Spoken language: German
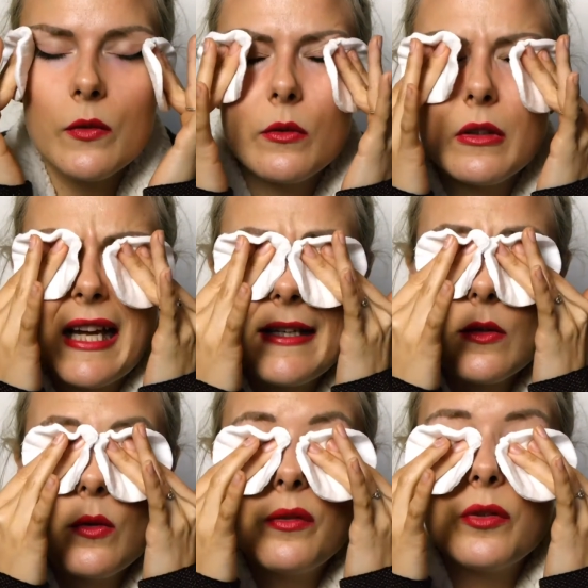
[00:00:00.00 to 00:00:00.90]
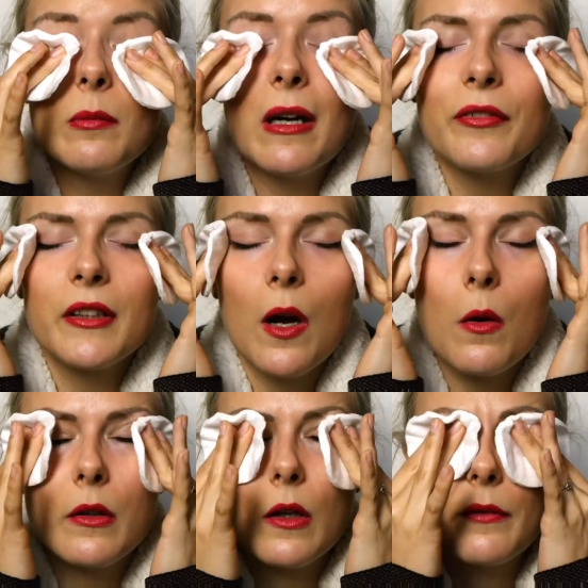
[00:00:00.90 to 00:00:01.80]
so ein leichter Ölfilm auf den
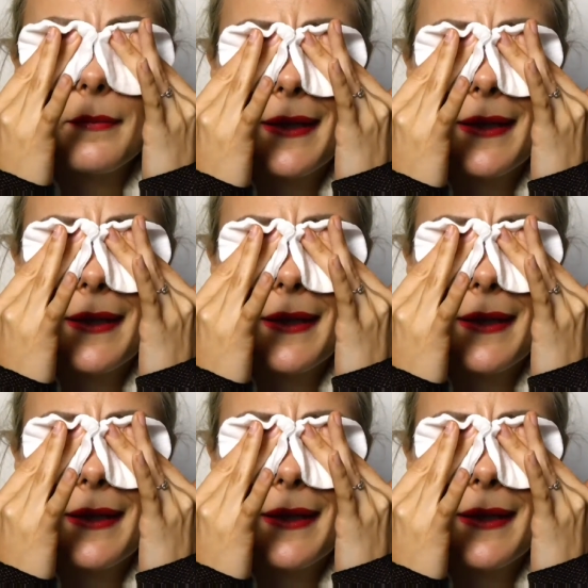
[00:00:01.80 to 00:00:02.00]
Auge drauf